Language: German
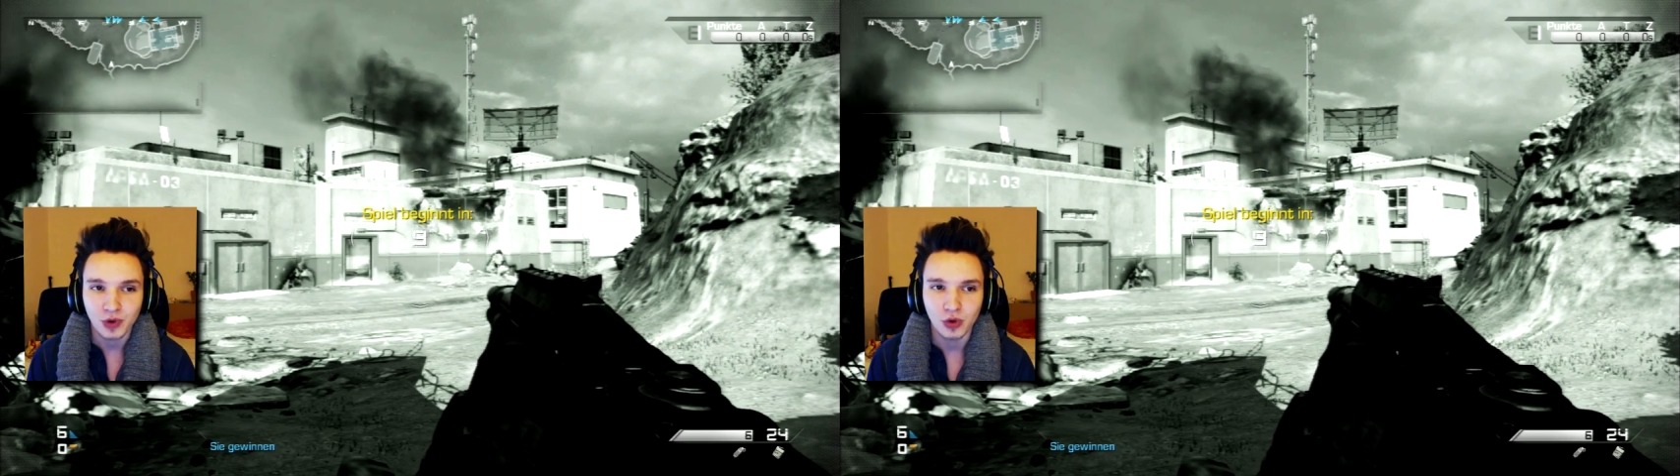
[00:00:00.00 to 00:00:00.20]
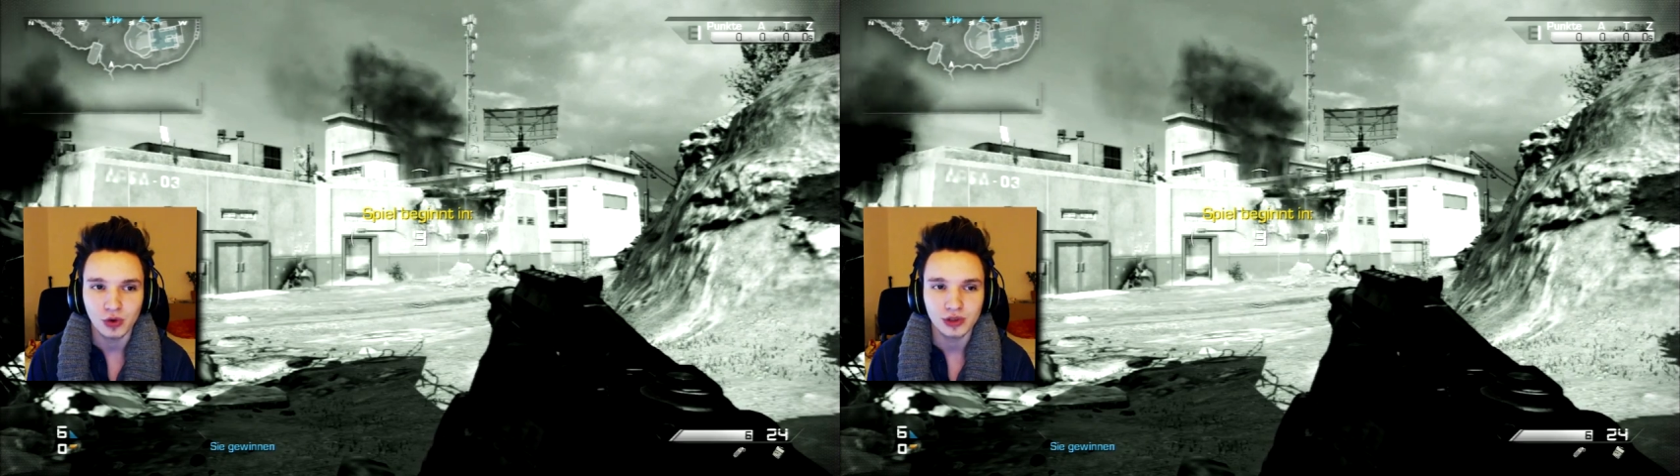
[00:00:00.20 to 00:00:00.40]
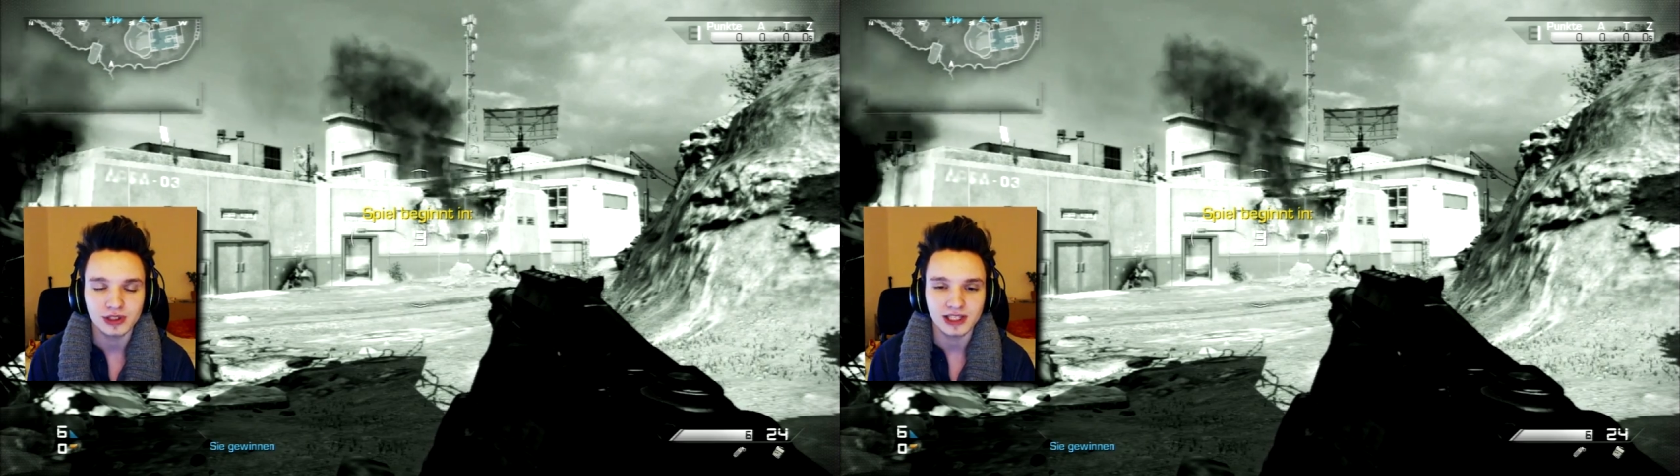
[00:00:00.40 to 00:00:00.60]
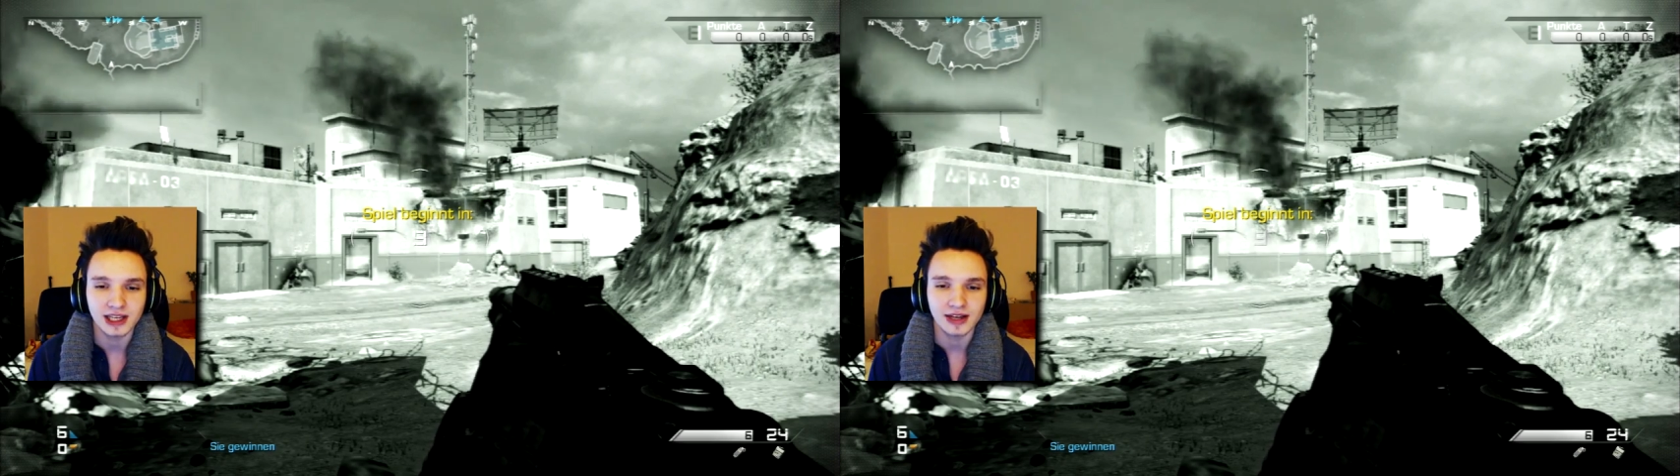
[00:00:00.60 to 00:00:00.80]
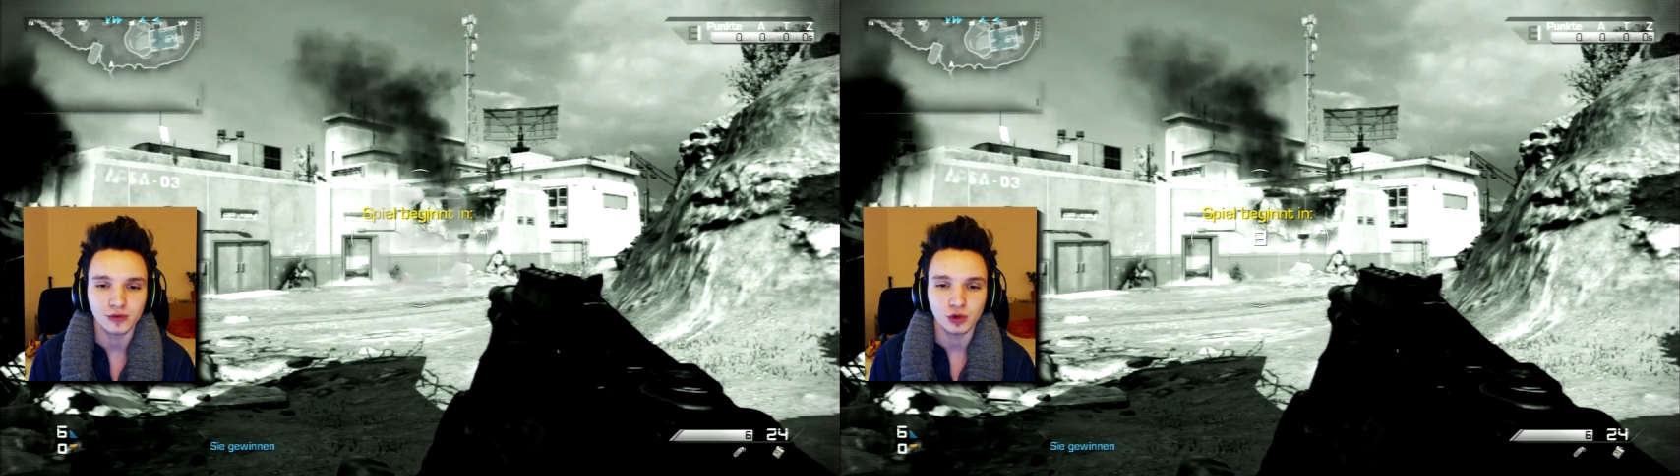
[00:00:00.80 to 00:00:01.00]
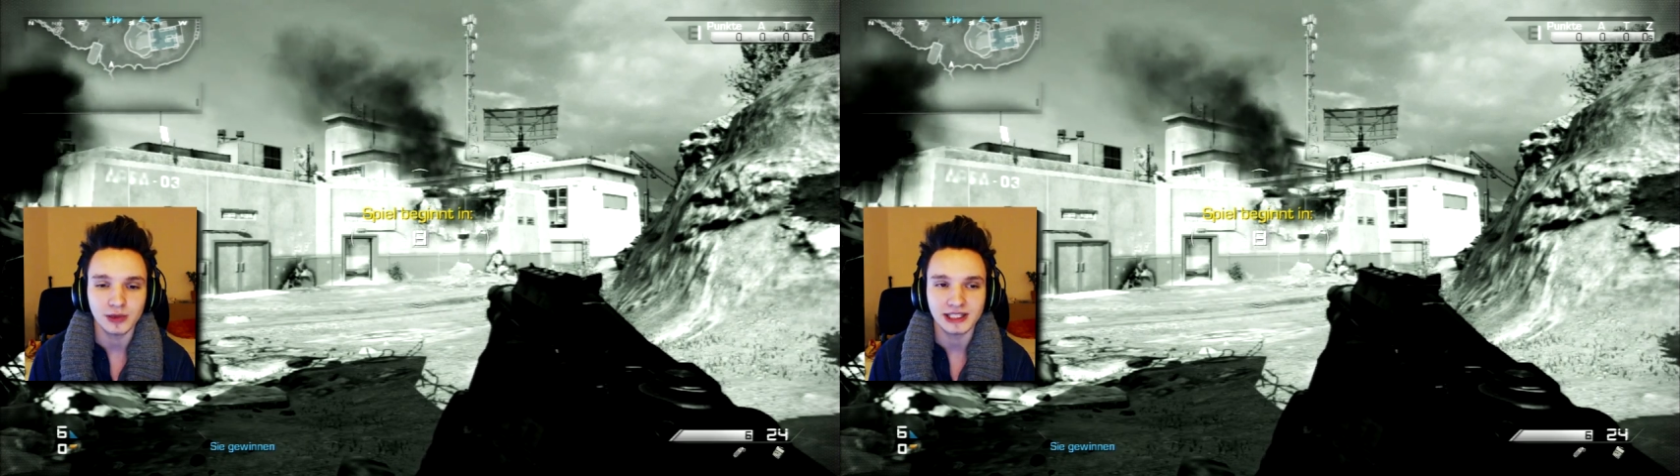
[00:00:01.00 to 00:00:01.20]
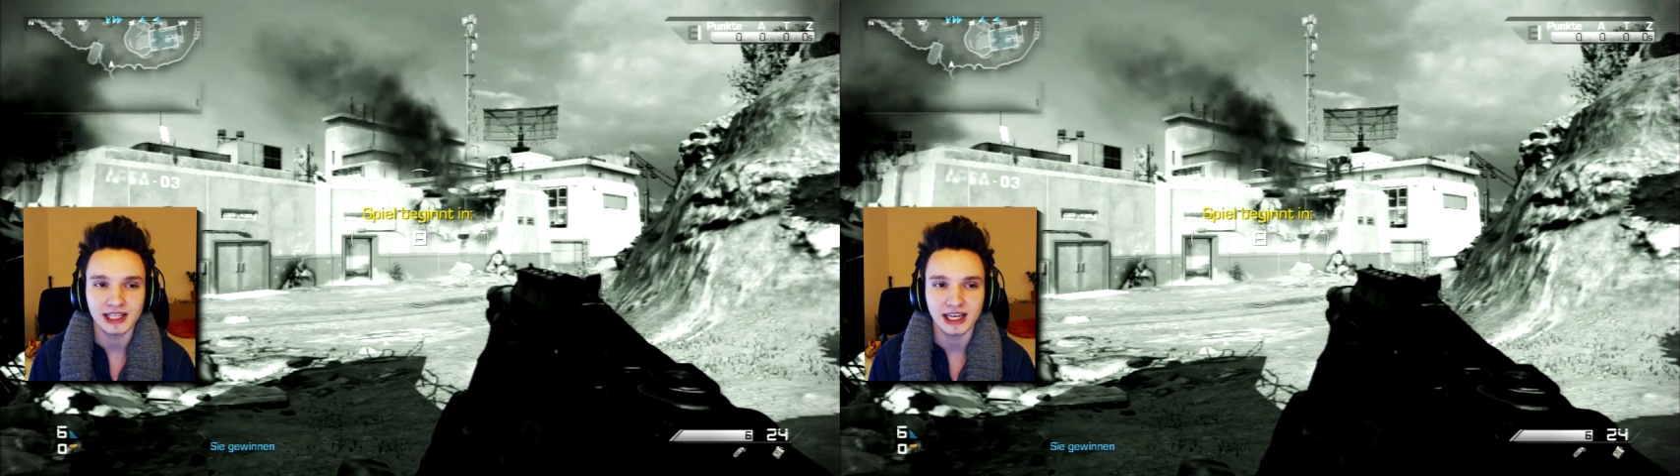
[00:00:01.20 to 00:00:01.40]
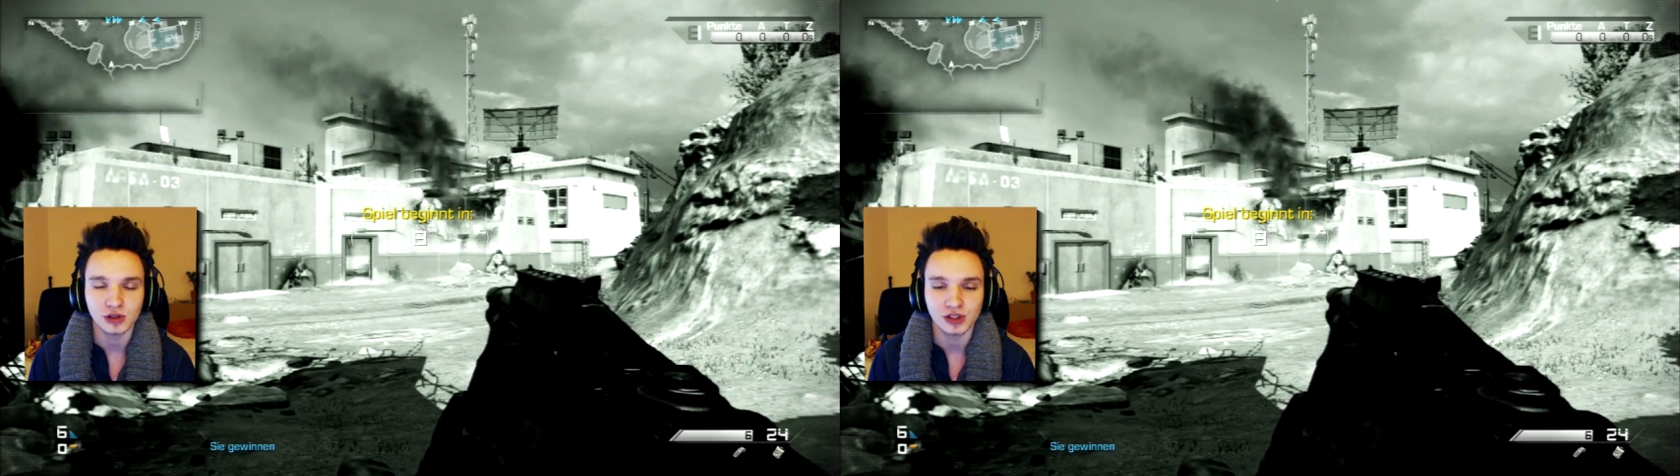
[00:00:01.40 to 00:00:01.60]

Und äh, worum es hier geht,